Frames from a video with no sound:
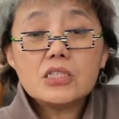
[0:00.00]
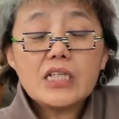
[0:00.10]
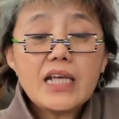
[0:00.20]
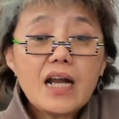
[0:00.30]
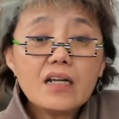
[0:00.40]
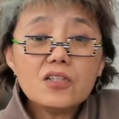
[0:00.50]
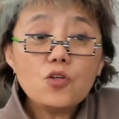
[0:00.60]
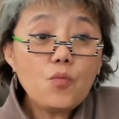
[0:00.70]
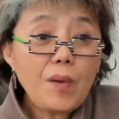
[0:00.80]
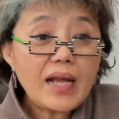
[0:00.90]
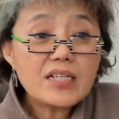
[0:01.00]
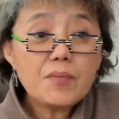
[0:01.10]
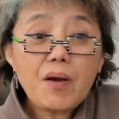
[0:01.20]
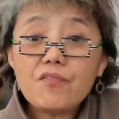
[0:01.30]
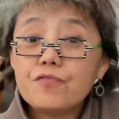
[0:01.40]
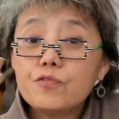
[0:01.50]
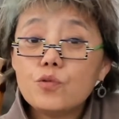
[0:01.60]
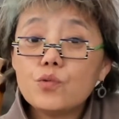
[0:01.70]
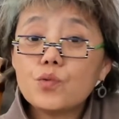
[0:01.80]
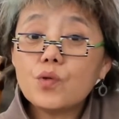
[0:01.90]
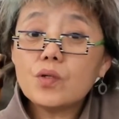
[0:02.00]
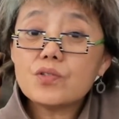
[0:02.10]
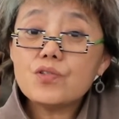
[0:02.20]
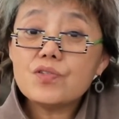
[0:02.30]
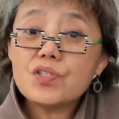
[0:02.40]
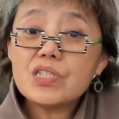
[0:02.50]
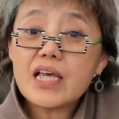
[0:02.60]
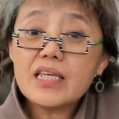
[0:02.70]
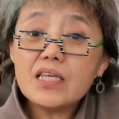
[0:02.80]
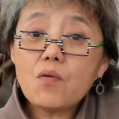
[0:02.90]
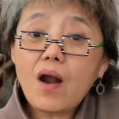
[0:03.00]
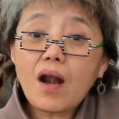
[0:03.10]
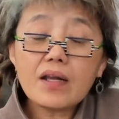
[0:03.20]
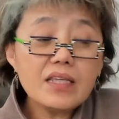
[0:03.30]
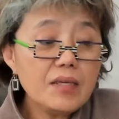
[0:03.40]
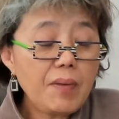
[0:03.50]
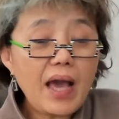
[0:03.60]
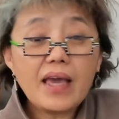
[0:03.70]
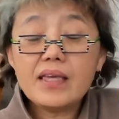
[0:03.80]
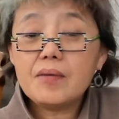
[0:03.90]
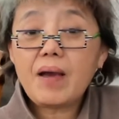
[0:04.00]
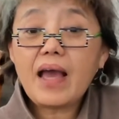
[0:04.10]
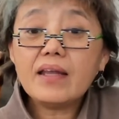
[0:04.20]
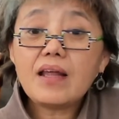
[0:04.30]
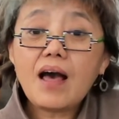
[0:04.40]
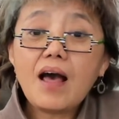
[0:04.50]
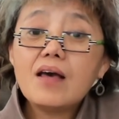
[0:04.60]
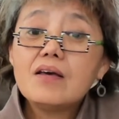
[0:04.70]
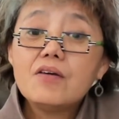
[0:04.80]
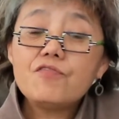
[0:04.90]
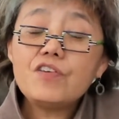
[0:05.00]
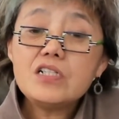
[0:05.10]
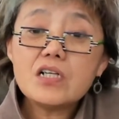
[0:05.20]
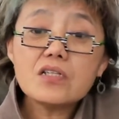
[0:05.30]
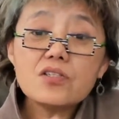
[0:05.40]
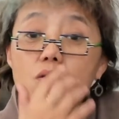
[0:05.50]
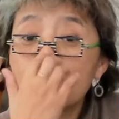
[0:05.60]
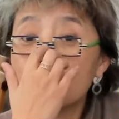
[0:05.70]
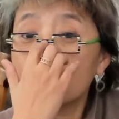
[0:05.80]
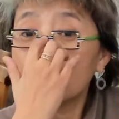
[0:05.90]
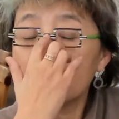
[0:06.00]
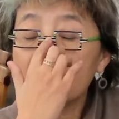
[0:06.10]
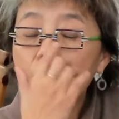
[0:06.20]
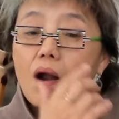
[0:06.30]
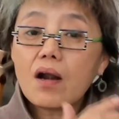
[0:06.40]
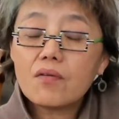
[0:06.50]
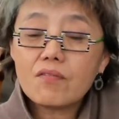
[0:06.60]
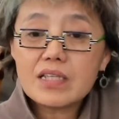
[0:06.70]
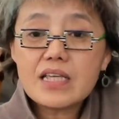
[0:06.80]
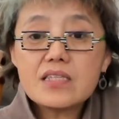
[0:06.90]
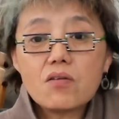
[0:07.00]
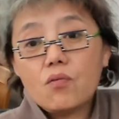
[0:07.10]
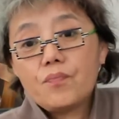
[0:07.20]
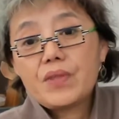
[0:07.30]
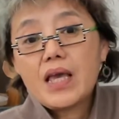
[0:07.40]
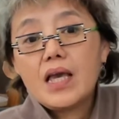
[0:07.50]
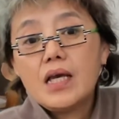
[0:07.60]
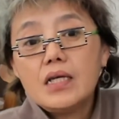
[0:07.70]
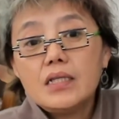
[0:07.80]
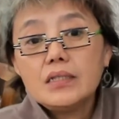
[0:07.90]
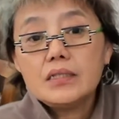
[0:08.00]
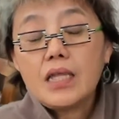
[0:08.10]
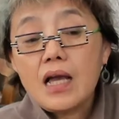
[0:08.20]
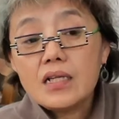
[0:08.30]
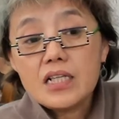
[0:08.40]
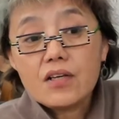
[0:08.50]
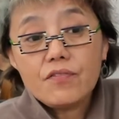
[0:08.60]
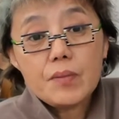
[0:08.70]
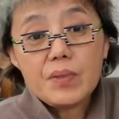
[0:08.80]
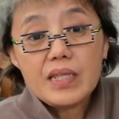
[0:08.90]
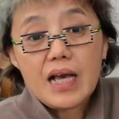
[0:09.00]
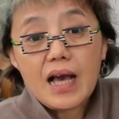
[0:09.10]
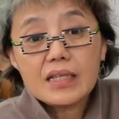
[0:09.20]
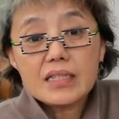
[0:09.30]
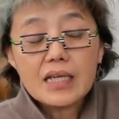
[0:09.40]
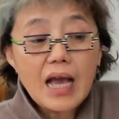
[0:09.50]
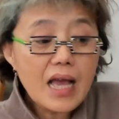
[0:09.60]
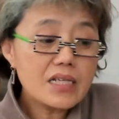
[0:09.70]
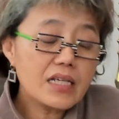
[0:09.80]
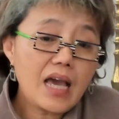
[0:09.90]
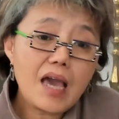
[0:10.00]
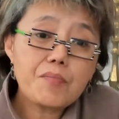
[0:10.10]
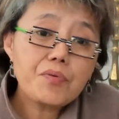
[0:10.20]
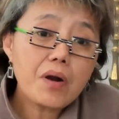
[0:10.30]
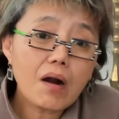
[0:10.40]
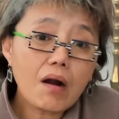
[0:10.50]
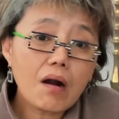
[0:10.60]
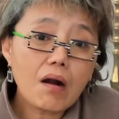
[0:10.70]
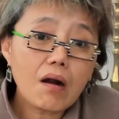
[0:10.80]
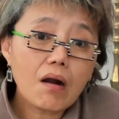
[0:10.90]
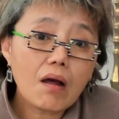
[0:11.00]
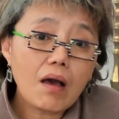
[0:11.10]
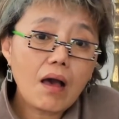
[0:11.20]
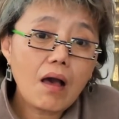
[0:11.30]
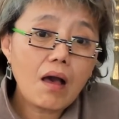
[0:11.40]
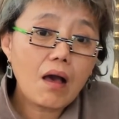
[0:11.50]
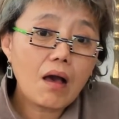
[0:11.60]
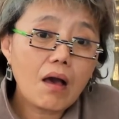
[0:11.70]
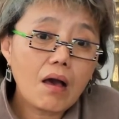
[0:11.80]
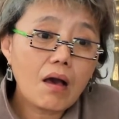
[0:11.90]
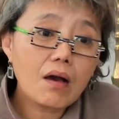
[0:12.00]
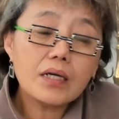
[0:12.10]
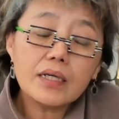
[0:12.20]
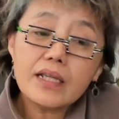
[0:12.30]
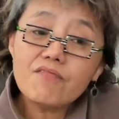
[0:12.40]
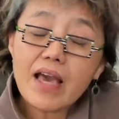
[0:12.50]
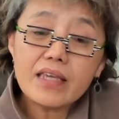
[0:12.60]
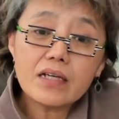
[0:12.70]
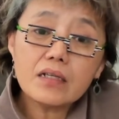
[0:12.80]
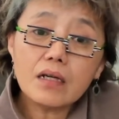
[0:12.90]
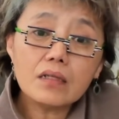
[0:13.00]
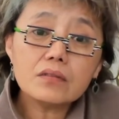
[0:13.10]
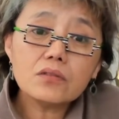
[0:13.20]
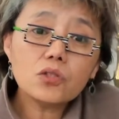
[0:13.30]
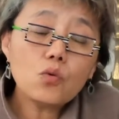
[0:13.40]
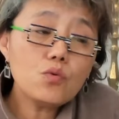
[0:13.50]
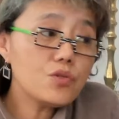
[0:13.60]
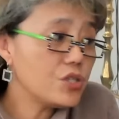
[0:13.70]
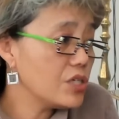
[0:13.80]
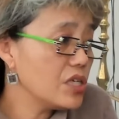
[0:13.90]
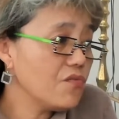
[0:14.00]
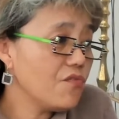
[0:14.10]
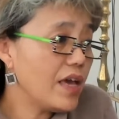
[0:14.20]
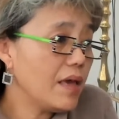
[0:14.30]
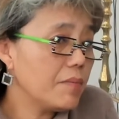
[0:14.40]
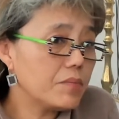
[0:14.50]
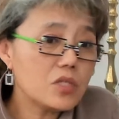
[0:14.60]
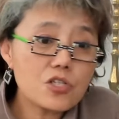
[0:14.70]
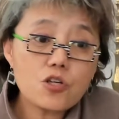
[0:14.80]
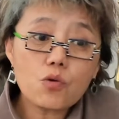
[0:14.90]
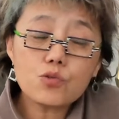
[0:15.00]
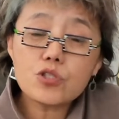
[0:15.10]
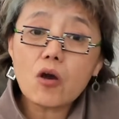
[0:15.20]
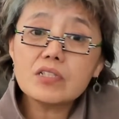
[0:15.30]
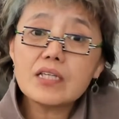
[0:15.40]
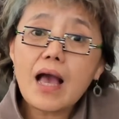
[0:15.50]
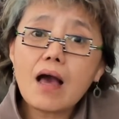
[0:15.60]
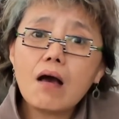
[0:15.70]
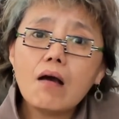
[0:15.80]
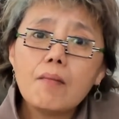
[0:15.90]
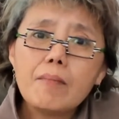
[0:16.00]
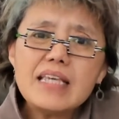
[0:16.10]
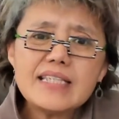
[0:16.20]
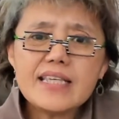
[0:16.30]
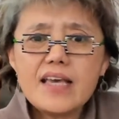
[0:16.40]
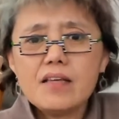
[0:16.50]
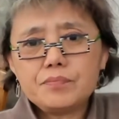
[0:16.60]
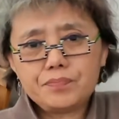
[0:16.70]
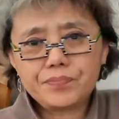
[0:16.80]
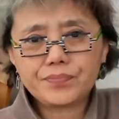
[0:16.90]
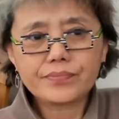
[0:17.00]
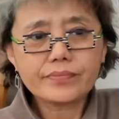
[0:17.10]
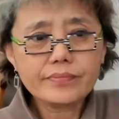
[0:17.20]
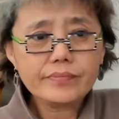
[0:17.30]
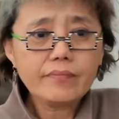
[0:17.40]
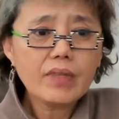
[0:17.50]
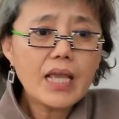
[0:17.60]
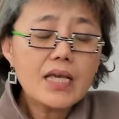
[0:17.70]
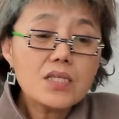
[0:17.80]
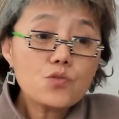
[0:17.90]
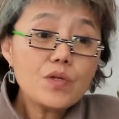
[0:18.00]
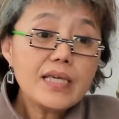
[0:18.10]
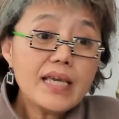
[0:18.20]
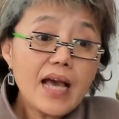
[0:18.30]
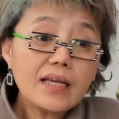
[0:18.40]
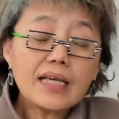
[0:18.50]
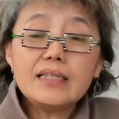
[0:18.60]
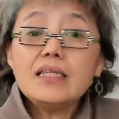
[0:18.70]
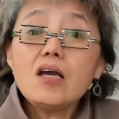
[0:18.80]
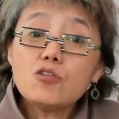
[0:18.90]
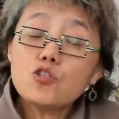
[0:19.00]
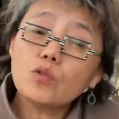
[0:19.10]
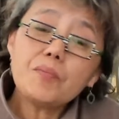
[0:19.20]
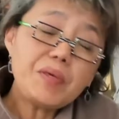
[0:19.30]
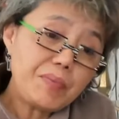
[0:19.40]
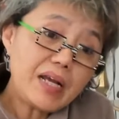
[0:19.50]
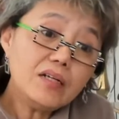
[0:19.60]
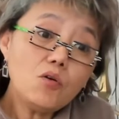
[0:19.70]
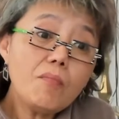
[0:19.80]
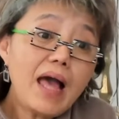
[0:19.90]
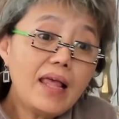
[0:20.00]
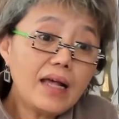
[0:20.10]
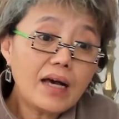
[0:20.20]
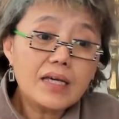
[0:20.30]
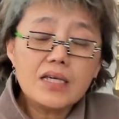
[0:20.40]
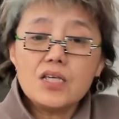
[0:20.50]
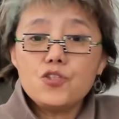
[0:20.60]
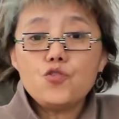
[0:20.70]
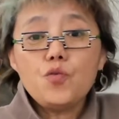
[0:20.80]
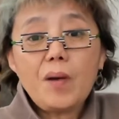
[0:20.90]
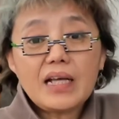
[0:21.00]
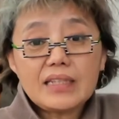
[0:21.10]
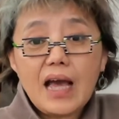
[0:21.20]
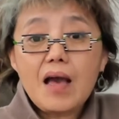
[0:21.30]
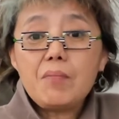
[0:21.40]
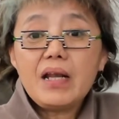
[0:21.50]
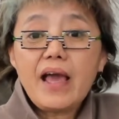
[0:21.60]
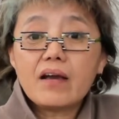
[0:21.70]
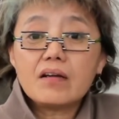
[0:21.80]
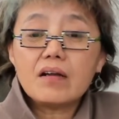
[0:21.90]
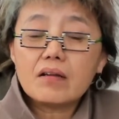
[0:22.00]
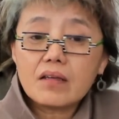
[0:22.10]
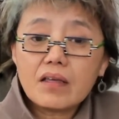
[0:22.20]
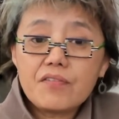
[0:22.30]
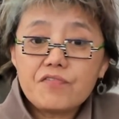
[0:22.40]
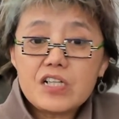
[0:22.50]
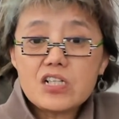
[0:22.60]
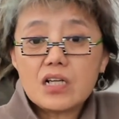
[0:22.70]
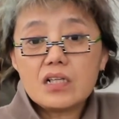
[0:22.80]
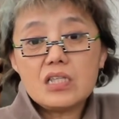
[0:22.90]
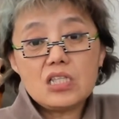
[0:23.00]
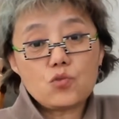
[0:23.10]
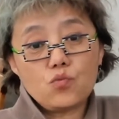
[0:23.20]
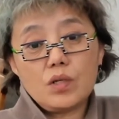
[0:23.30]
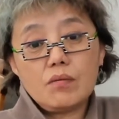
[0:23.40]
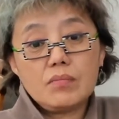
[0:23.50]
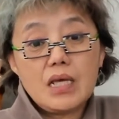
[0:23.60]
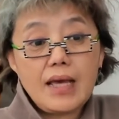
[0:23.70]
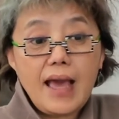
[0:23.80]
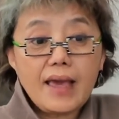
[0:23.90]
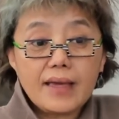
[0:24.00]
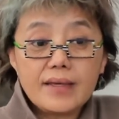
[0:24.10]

这样呢，又把这帮俘虏聚集在一块儿，一排一排的啊，分成小组一块儿往前走。当这个卫兵啊，一看这凯布尔啊和另外一个人都是因为手脚下啊没鞋，所以啊肯定要走的比别人都慢啊，就把他们两个人给分成了一组了，哎，